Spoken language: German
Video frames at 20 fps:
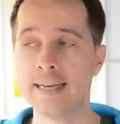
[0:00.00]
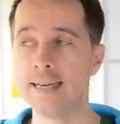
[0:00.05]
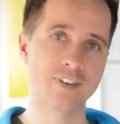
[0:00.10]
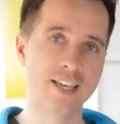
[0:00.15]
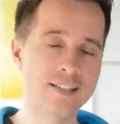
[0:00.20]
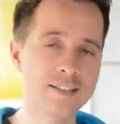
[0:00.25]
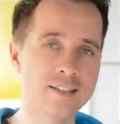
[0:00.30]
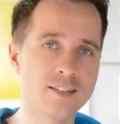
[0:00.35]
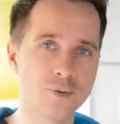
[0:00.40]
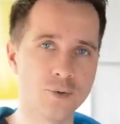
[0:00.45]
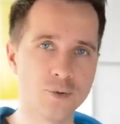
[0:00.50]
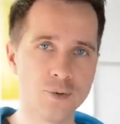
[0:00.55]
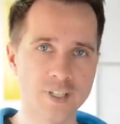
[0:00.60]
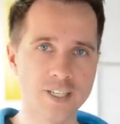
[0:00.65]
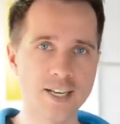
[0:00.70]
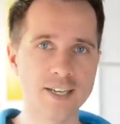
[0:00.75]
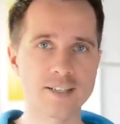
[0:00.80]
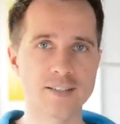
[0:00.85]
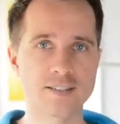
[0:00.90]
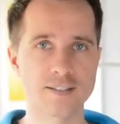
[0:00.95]
Wenn
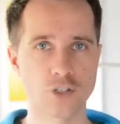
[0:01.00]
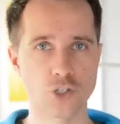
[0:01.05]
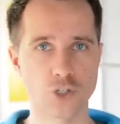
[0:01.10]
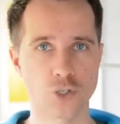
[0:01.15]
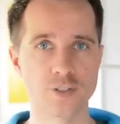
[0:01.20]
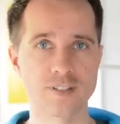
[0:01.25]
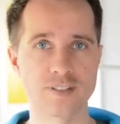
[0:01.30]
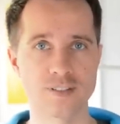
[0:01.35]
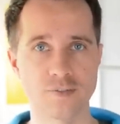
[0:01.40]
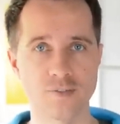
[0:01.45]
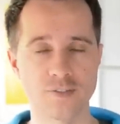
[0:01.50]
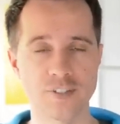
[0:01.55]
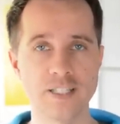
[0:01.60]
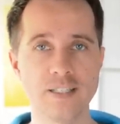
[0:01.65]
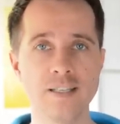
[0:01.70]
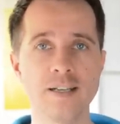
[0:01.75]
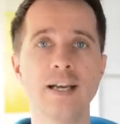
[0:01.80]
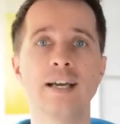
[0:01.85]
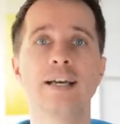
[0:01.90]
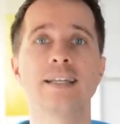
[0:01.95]
irgendeiner sich schützen
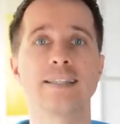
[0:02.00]
will,